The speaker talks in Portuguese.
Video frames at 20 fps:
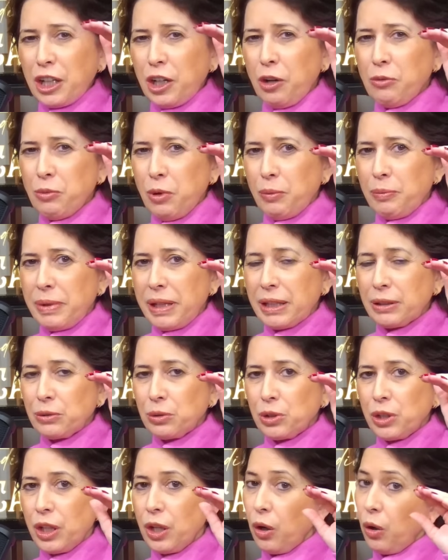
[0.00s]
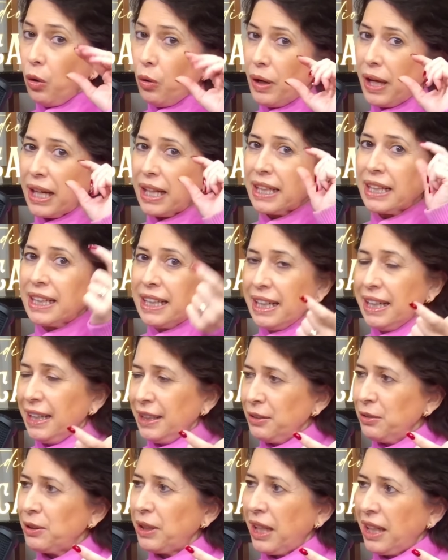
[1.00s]
um momento que ou ela
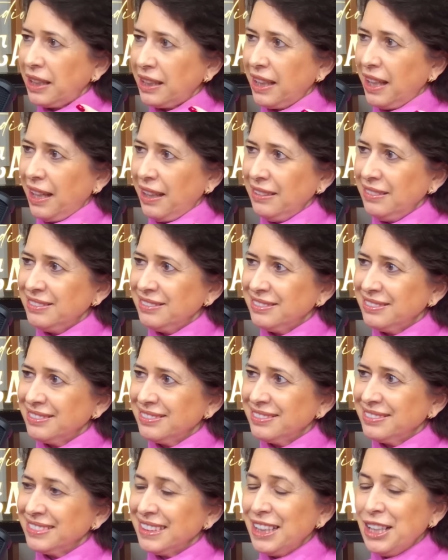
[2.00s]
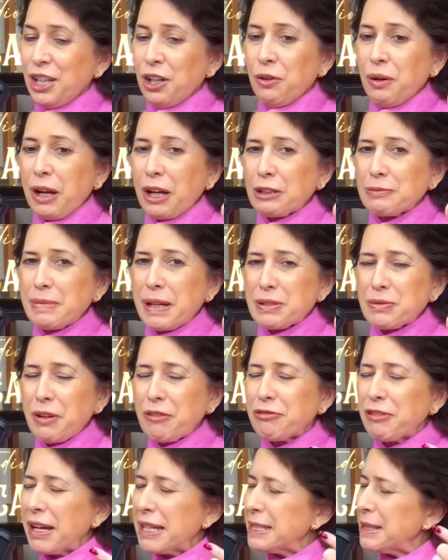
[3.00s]
ganha o que ela quer, ou ela começa uma
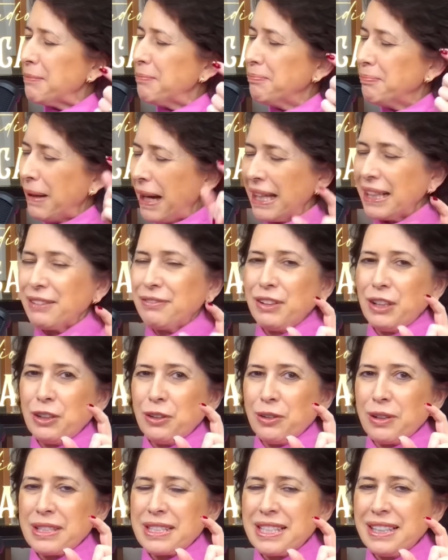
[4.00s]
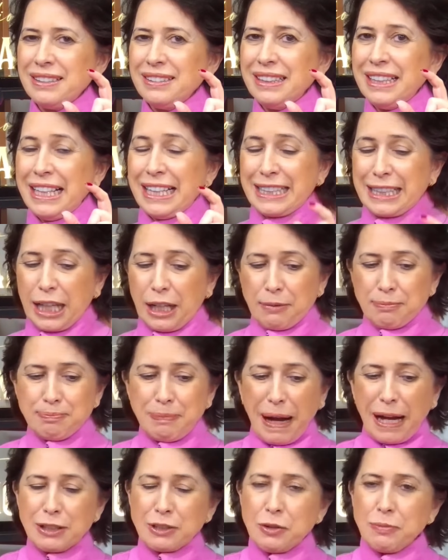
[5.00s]
fase maravilhosa, que ela
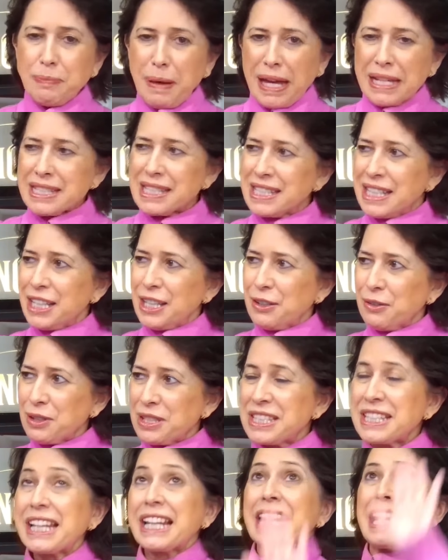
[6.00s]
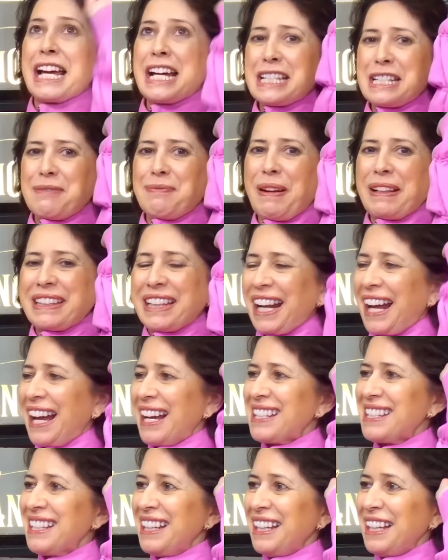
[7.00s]
bate o pezinho e se lança para
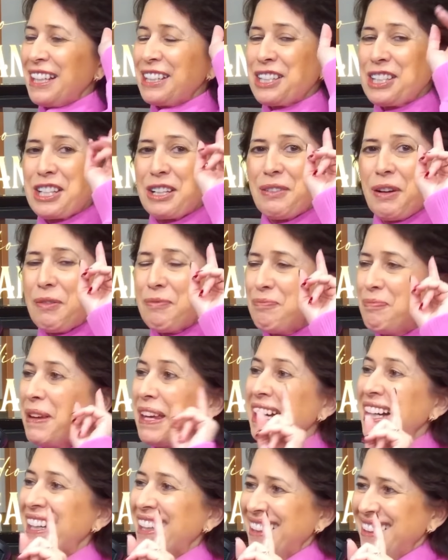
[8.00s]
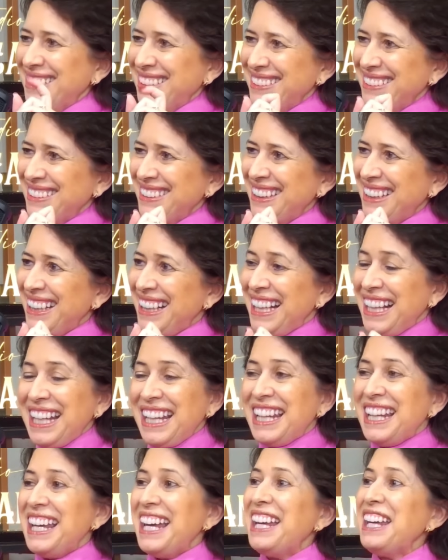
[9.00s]
trás, que se chama birra.
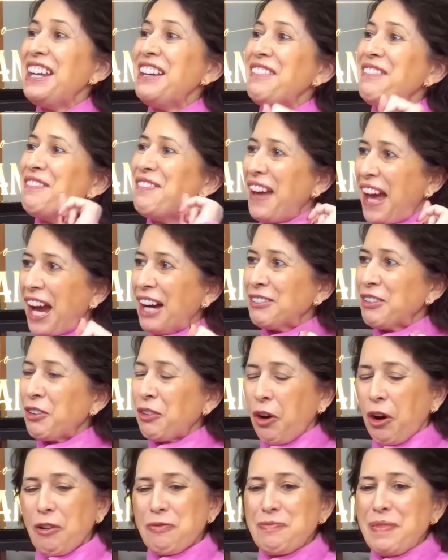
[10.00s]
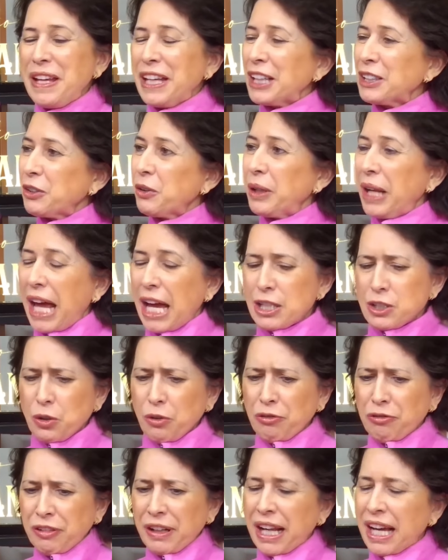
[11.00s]
Enverga o corpinho. Enverga o assim, corpinho, assim, endurece,
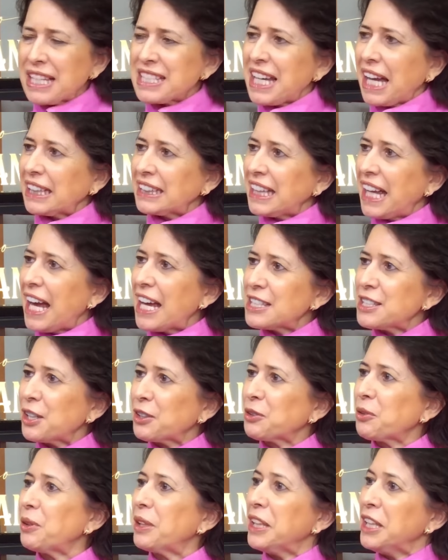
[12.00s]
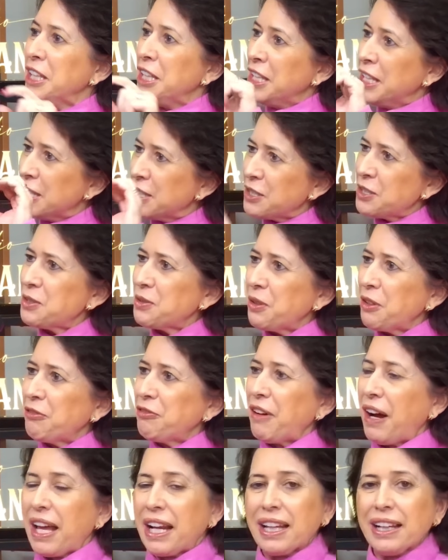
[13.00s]
franze a testa, e isso, e
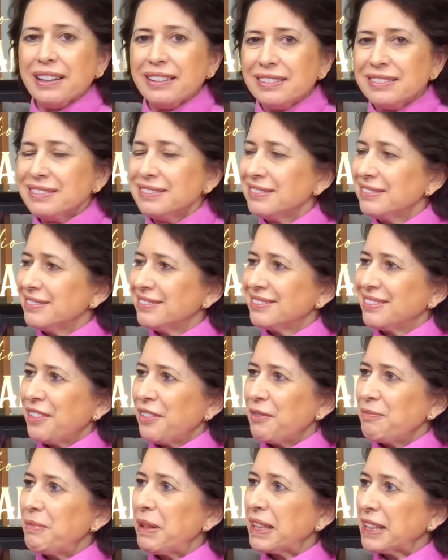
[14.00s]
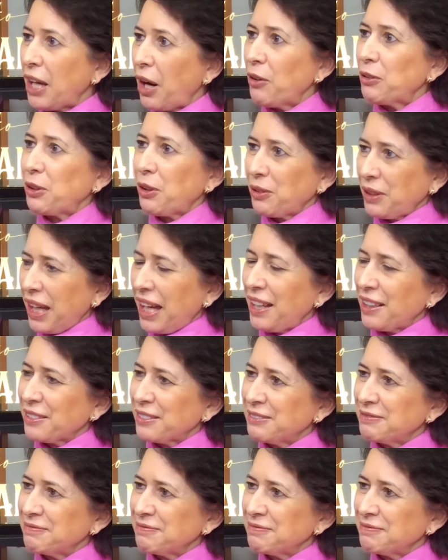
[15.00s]
fala: me dá o que eu quero.